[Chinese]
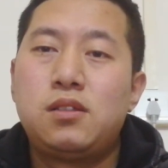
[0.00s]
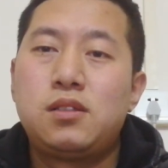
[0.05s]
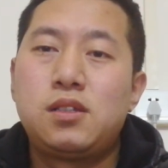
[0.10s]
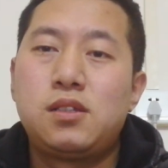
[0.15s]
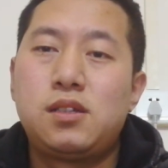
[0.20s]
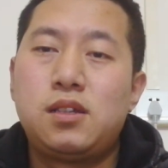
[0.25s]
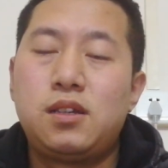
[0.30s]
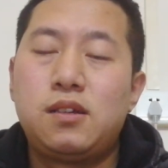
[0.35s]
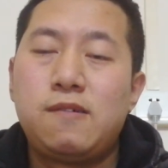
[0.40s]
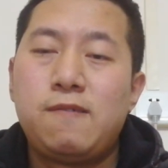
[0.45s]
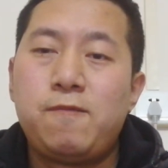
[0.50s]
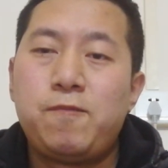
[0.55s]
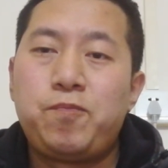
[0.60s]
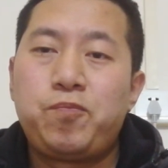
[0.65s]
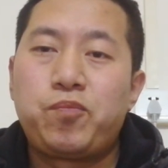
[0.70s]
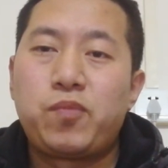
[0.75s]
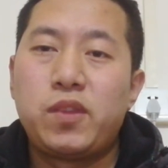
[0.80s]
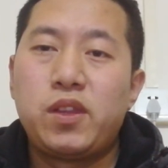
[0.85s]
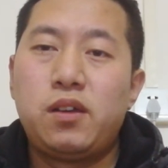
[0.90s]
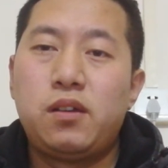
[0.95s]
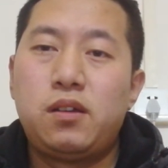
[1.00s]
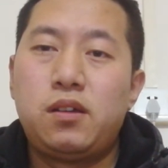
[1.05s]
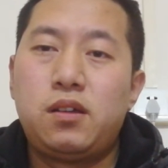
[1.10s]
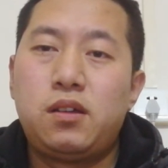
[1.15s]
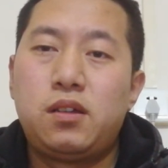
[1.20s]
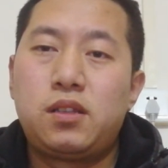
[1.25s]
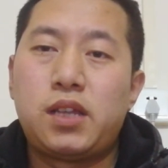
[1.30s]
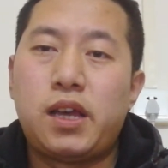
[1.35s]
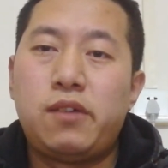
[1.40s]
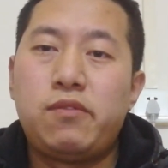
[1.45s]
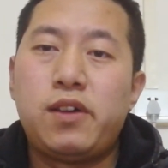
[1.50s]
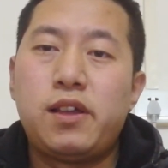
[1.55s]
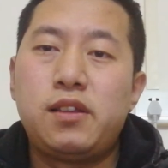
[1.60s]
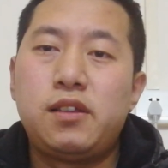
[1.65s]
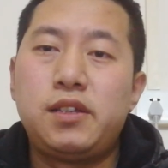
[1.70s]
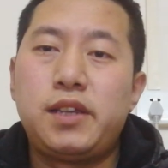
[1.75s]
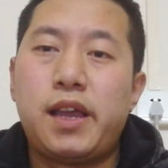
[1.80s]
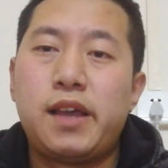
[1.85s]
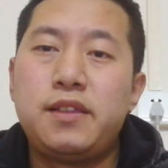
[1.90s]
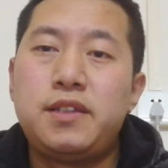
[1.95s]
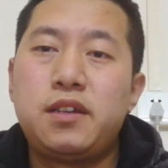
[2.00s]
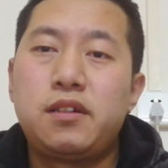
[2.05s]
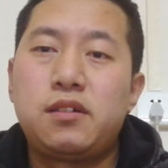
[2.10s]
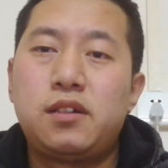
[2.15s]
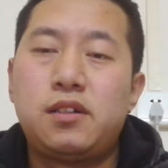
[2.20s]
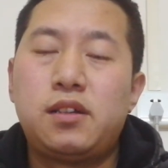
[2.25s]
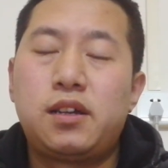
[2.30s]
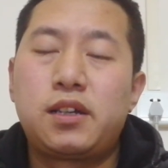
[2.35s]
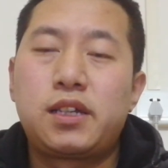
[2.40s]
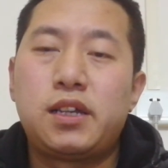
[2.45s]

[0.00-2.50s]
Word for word: 这些台湾的年轻人呢，